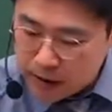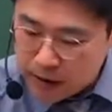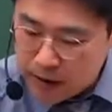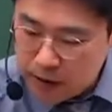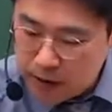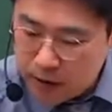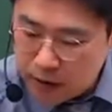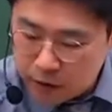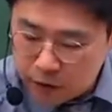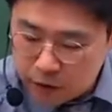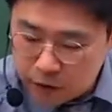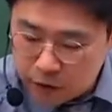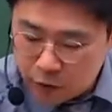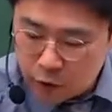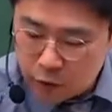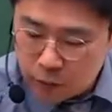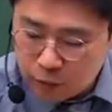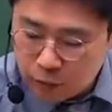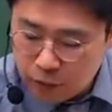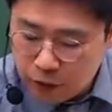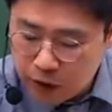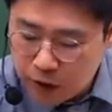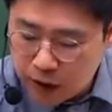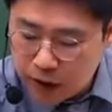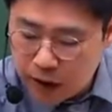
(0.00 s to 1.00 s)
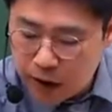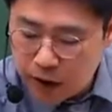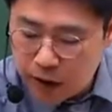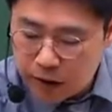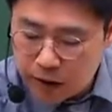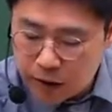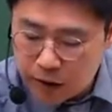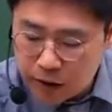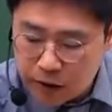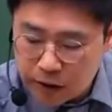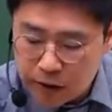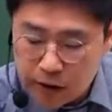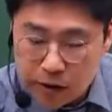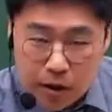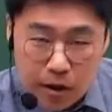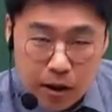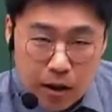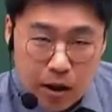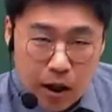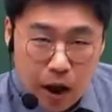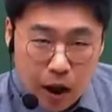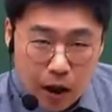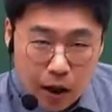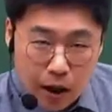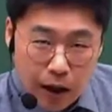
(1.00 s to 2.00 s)
지역적으로 분류한다는 것은
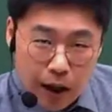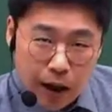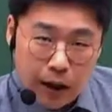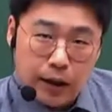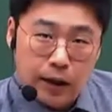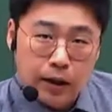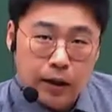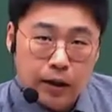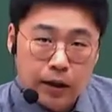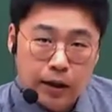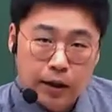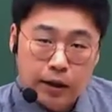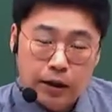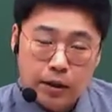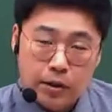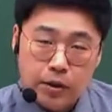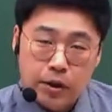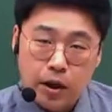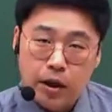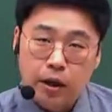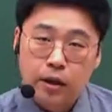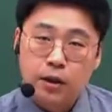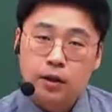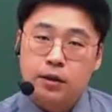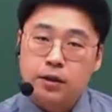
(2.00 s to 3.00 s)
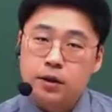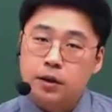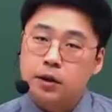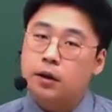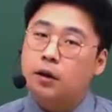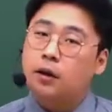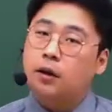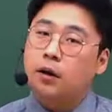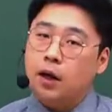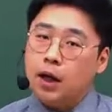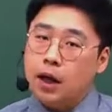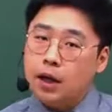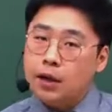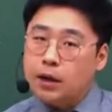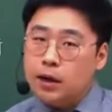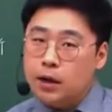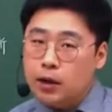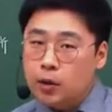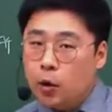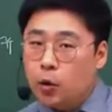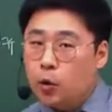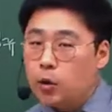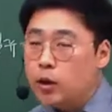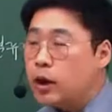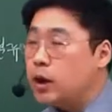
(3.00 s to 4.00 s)
지역 간 그죠? 지역 간
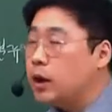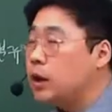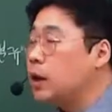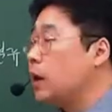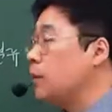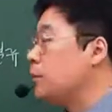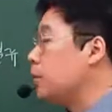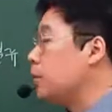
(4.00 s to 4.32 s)
이동을 얘기를